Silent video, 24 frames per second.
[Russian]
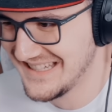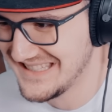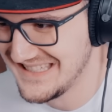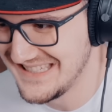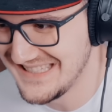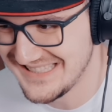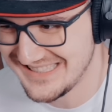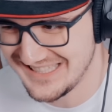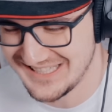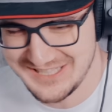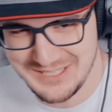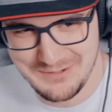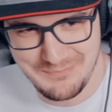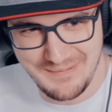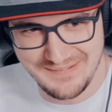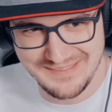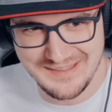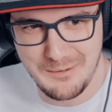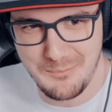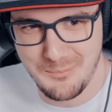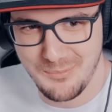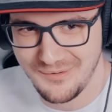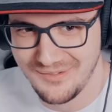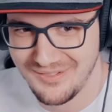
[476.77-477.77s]
чисто чтобы она
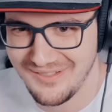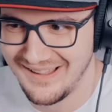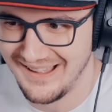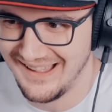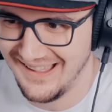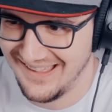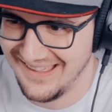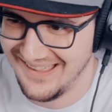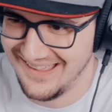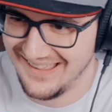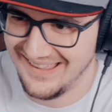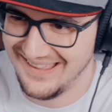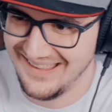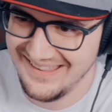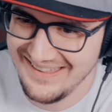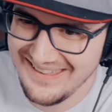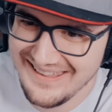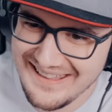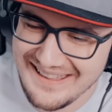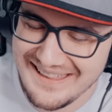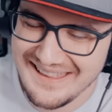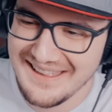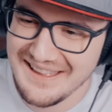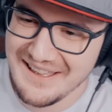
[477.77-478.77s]
была.
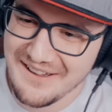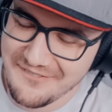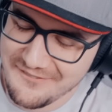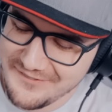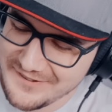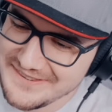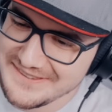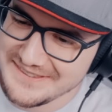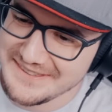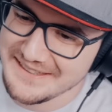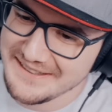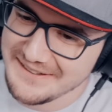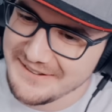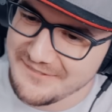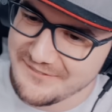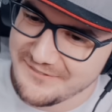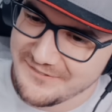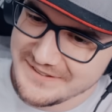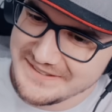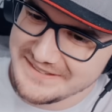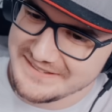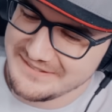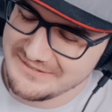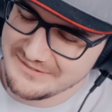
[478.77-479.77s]
вот,
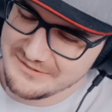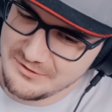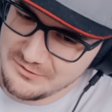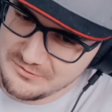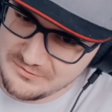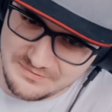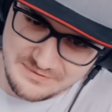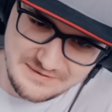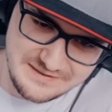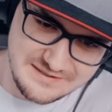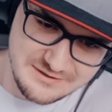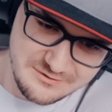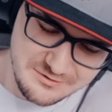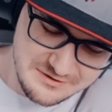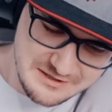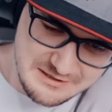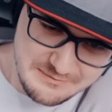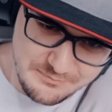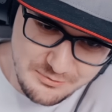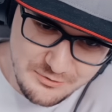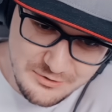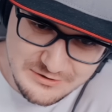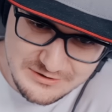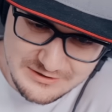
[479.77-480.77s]
вот, ну, если тут не
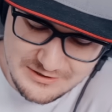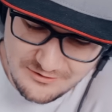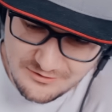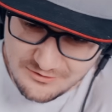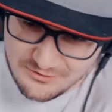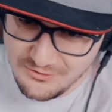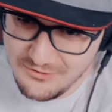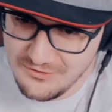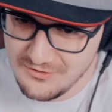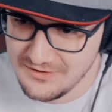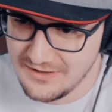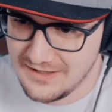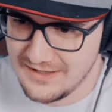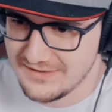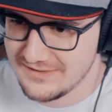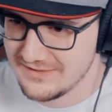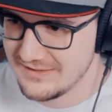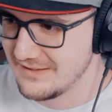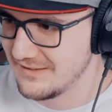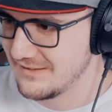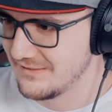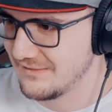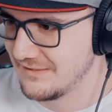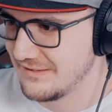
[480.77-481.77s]
будет ее, ну и ладно,
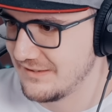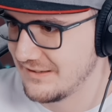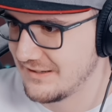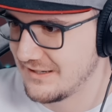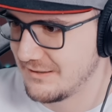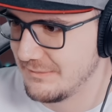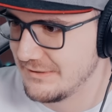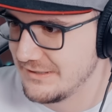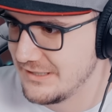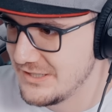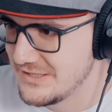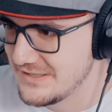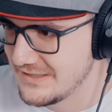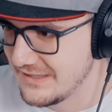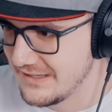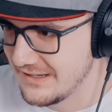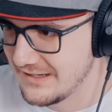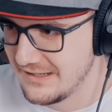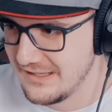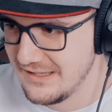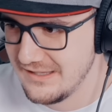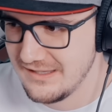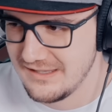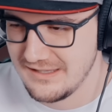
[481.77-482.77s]
этих романтических
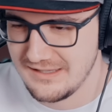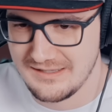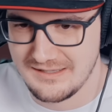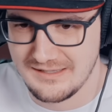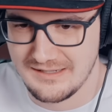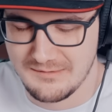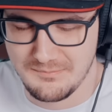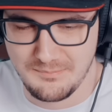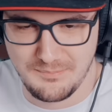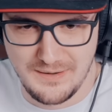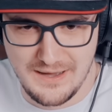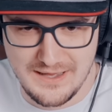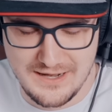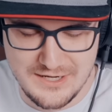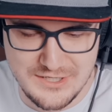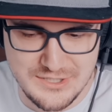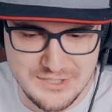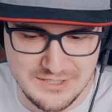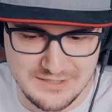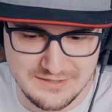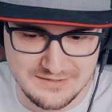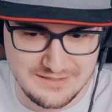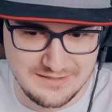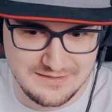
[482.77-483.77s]
линий или
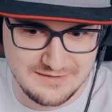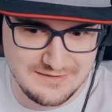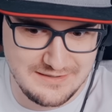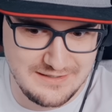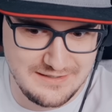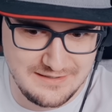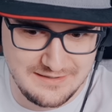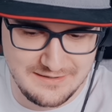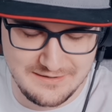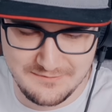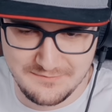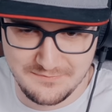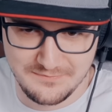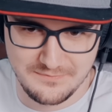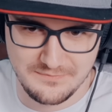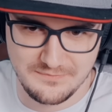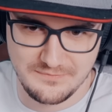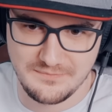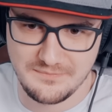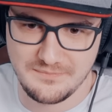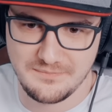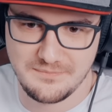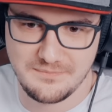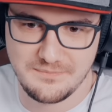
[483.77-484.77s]
парочек и так далее
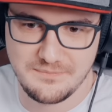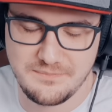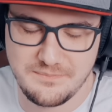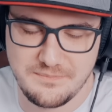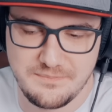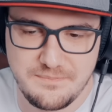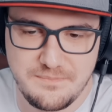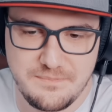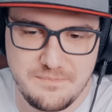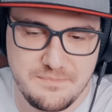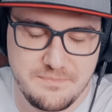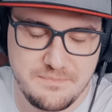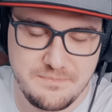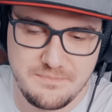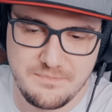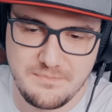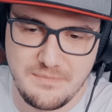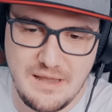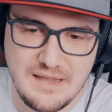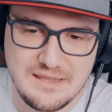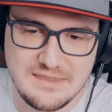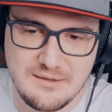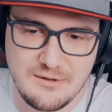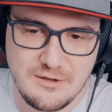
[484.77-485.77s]

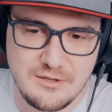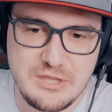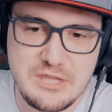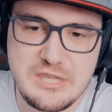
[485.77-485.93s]
это не